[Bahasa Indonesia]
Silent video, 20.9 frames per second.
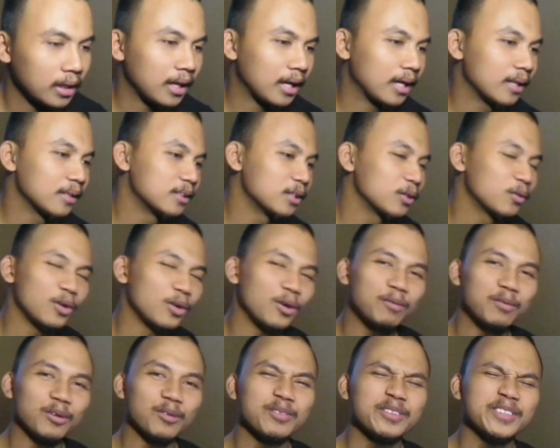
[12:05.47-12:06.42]
anjing gue
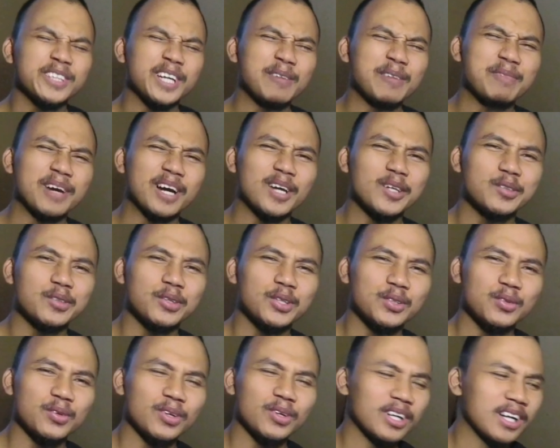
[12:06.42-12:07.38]
belum siap banget cuy
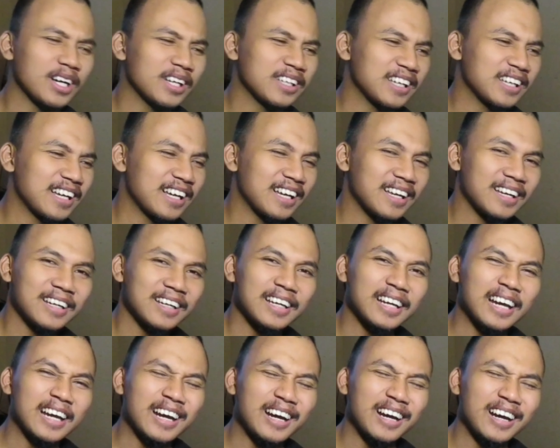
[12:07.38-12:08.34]
suaranya
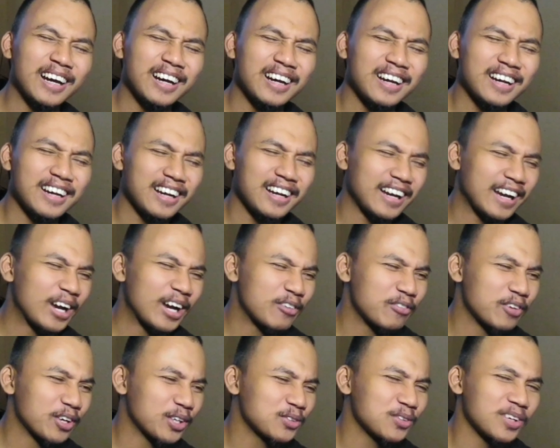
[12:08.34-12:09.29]
uh,
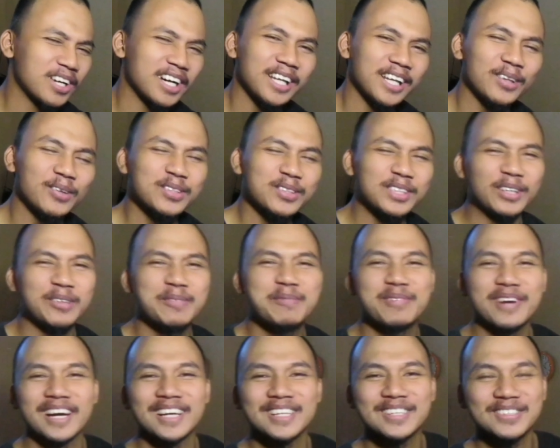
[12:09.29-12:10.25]
efek suaranya tuh serem
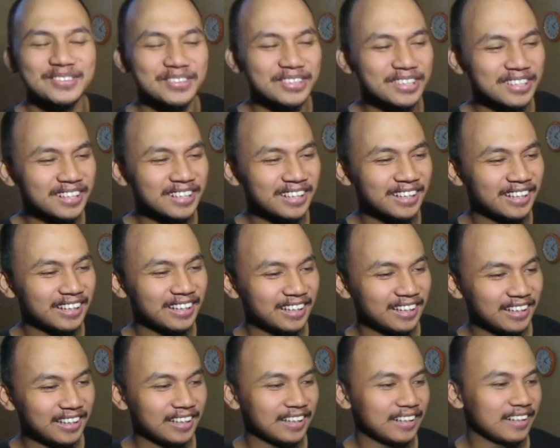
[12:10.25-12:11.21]
banget cuy
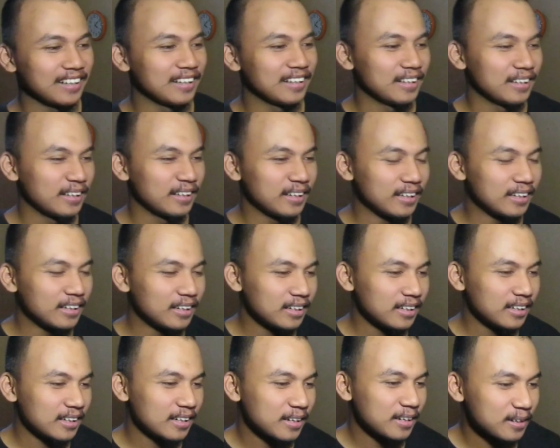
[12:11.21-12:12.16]
ini
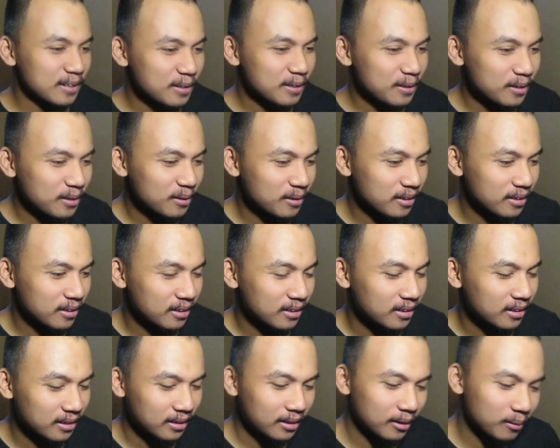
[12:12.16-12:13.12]
kira-kira
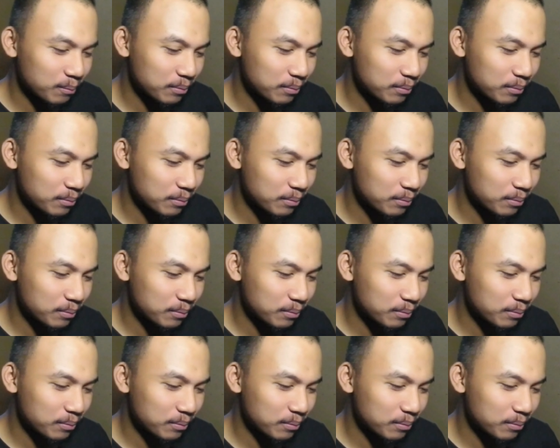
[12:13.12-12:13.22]
apa